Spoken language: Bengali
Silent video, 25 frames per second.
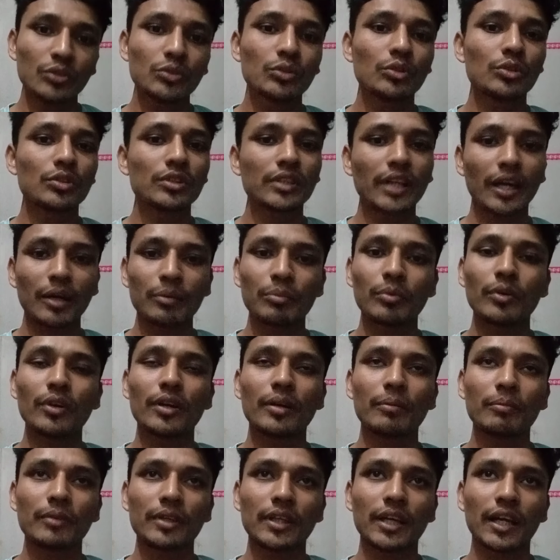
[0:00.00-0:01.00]
তো তারপর
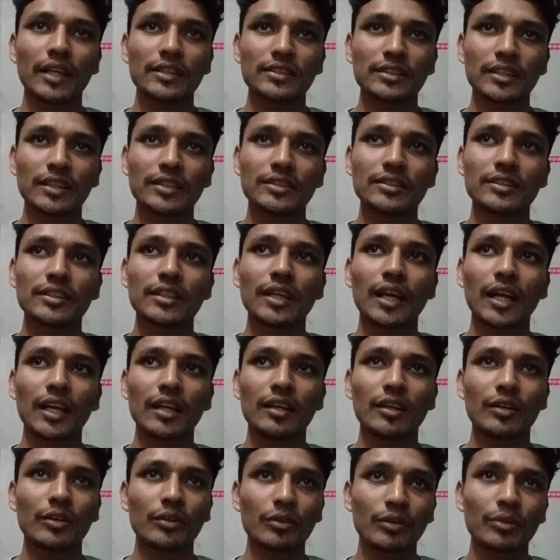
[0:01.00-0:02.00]
আমি আস্তে আস্তে
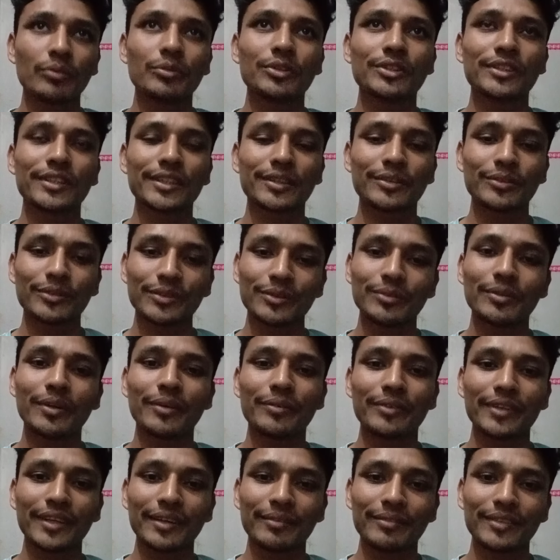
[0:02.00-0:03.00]
আল্লাহর রহমতে
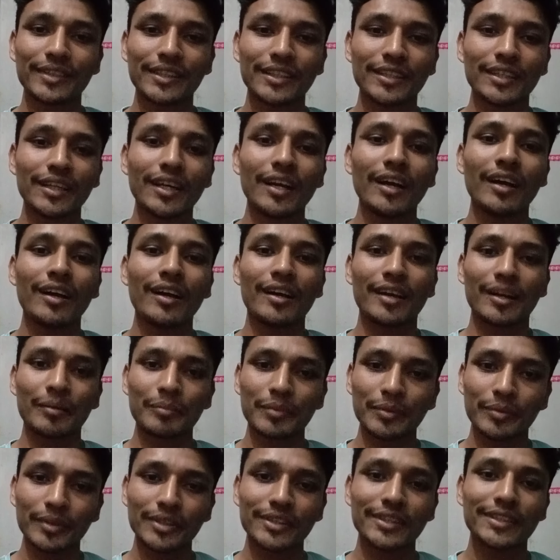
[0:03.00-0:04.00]
কোনোভাবে আমি
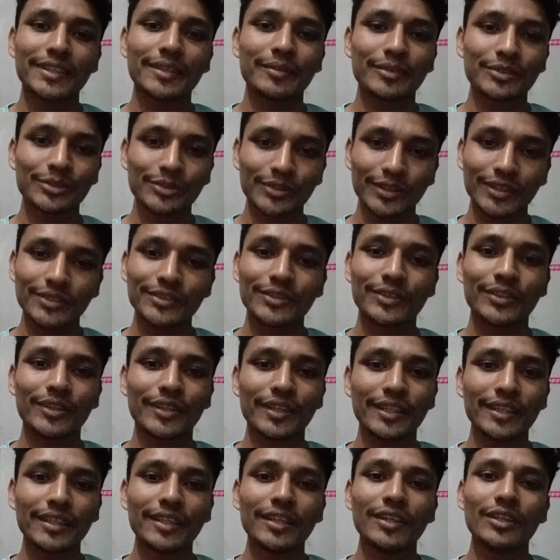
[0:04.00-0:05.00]
রাব্বি ভাইয়ের সাথে আমার যোগাযোগ
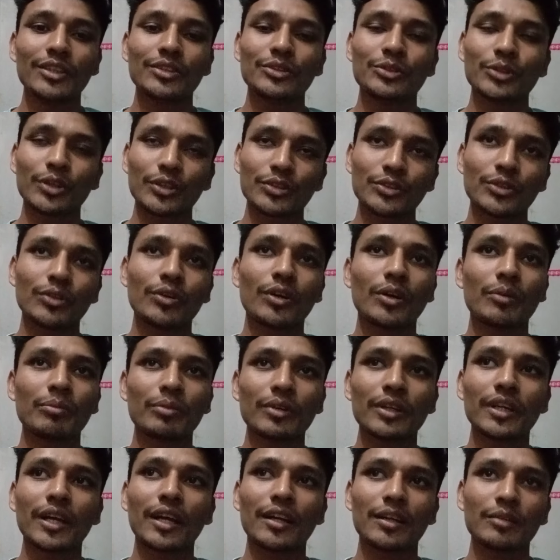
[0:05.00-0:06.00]
হয় যোগাযোগ হওয়ার
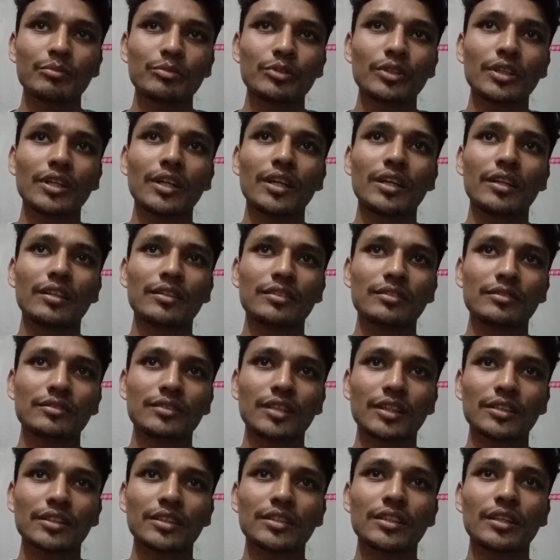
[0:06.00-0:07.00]
পরে আলহামদুলিল্লাহ
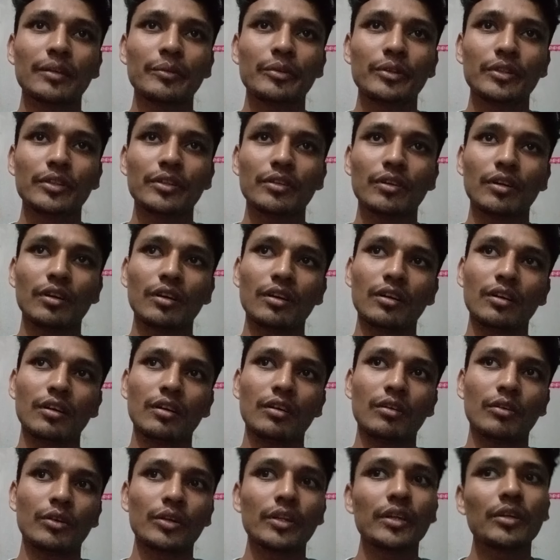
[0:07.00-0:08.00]
তার সাথে আমি
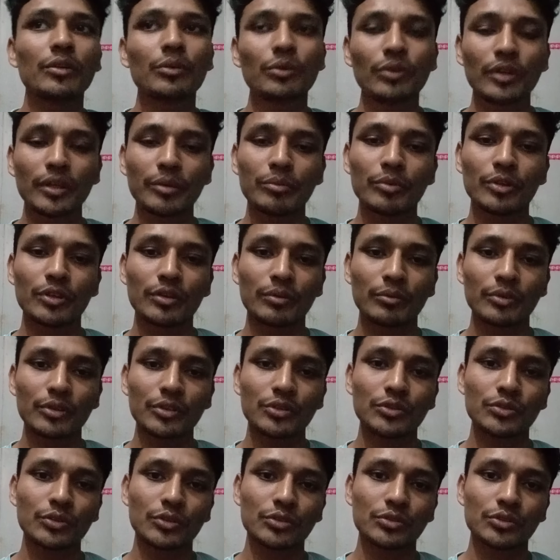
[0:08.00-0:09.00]
অনেকগুলি
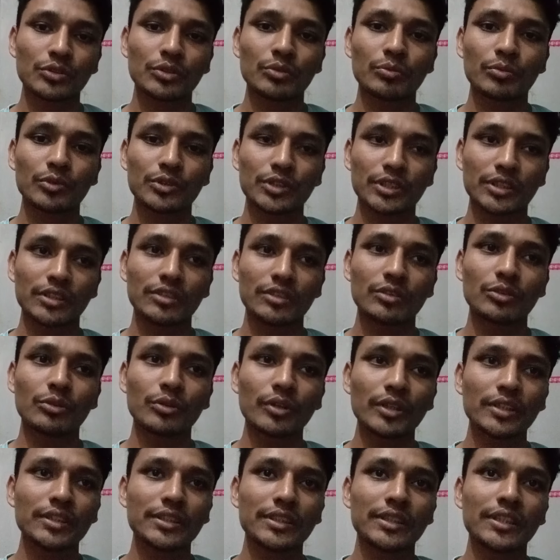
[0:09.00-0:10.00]
মোটামুটি ছোট ছোট প্রজেক্ট
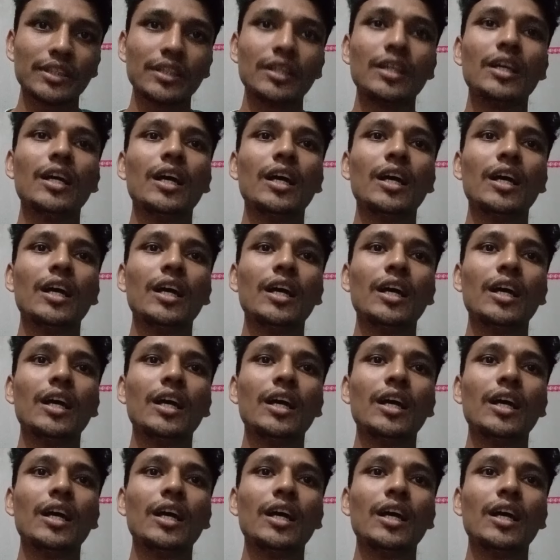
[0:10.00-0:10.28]
করেছি